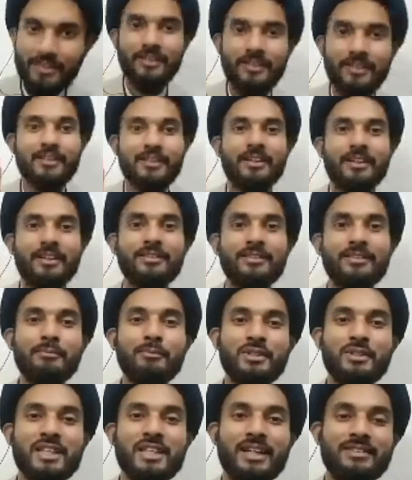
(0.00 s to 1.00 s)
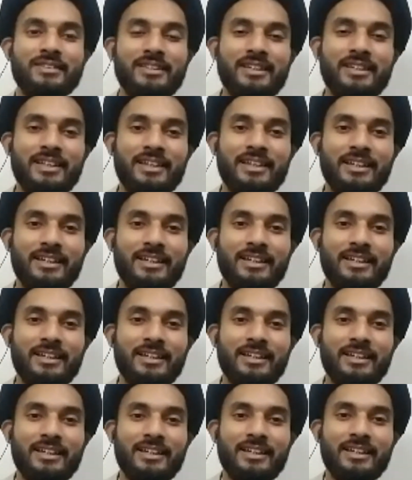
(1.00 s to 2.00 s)
खत्म हो जाती हैं
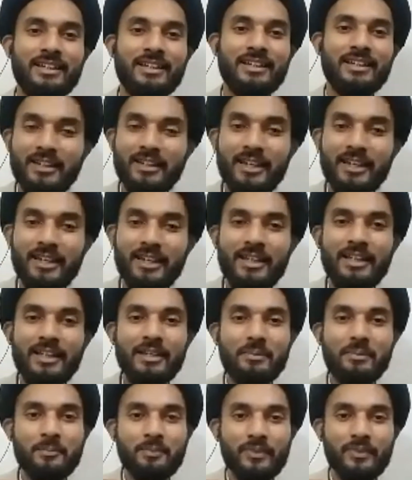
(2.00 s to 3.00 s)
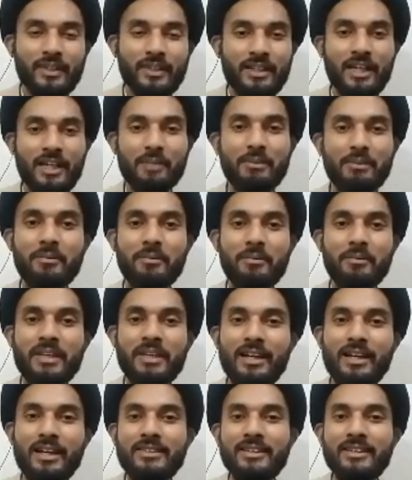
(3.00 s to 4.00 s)
किरने अरबी में
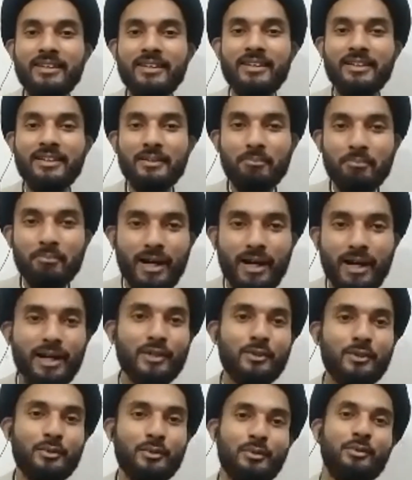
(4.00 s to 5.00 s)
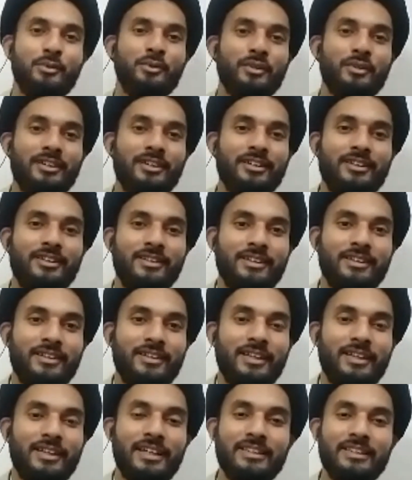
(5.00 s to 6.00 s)
कहते हैं माकू
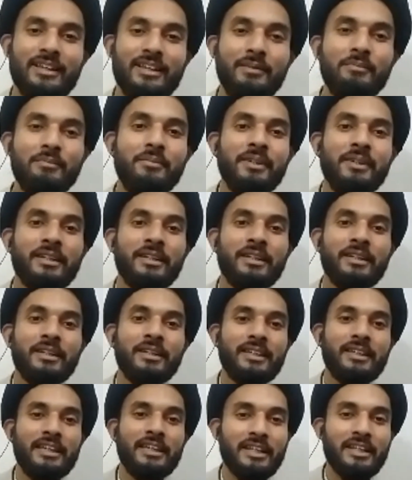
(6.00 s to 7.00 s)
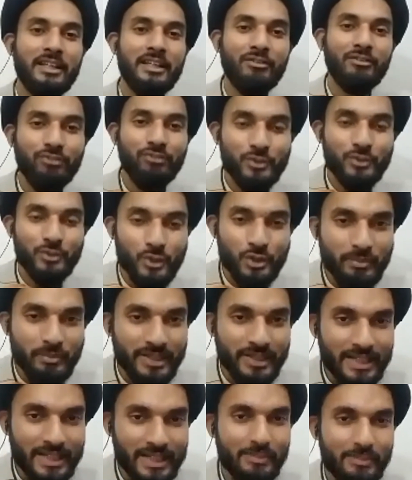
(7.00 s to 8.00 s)
एकदम किरने वजूद में
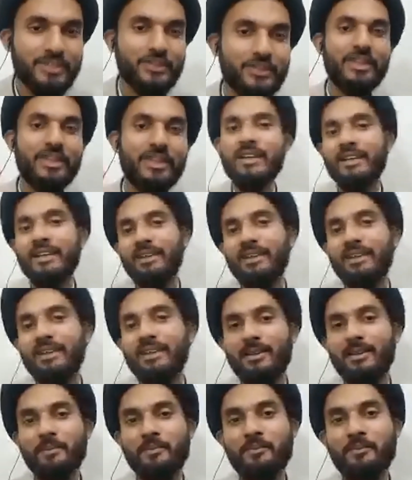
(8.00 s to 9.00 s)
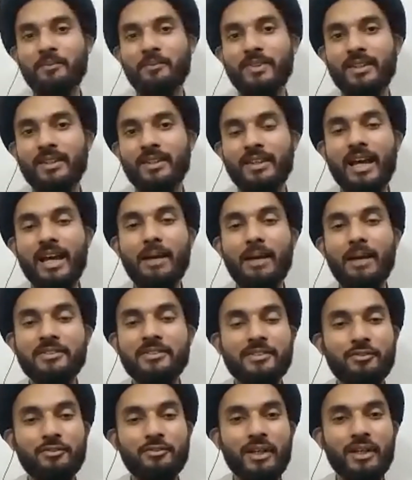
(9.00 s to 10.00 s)
ही बचती हैं क्या आप
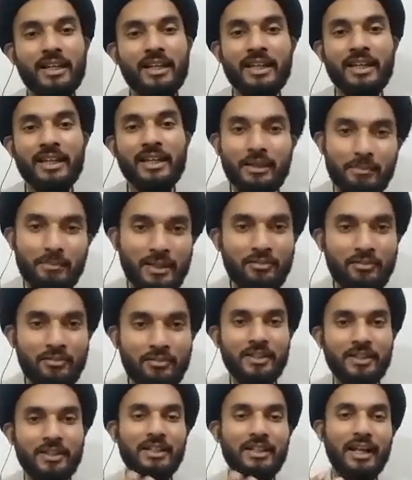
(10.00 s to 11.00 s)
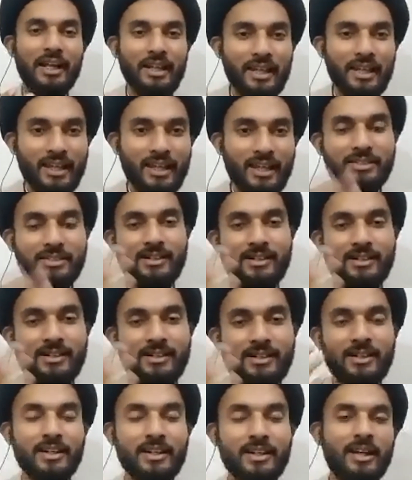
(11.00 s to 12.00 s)
तस्वर करें कि हम इन्वर्टर लगा लेंगे या जनरेटर
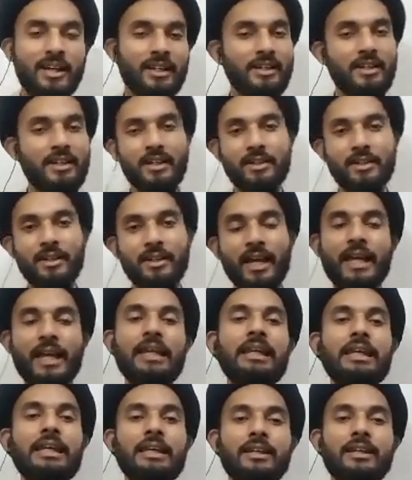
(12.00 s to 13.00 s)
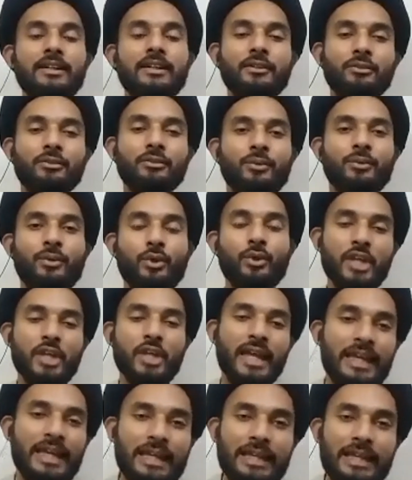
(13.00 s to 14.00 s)
लगा लेंगे नहीं है ही नहीं कुछ
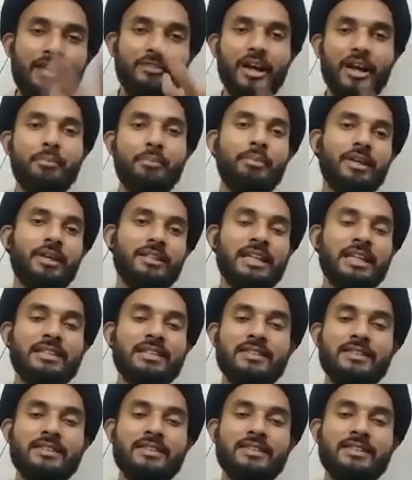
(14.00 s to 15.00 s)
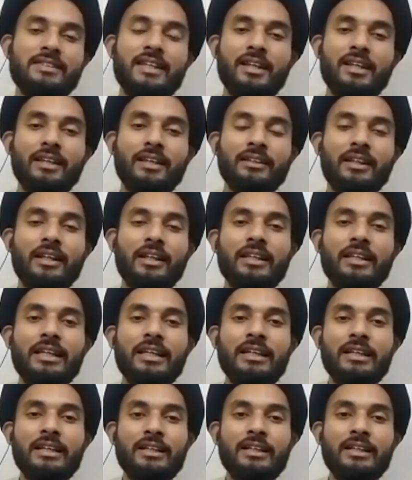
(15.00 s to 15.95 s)
है ही नहीं वहां पे जैसे अल्लाह ताला ने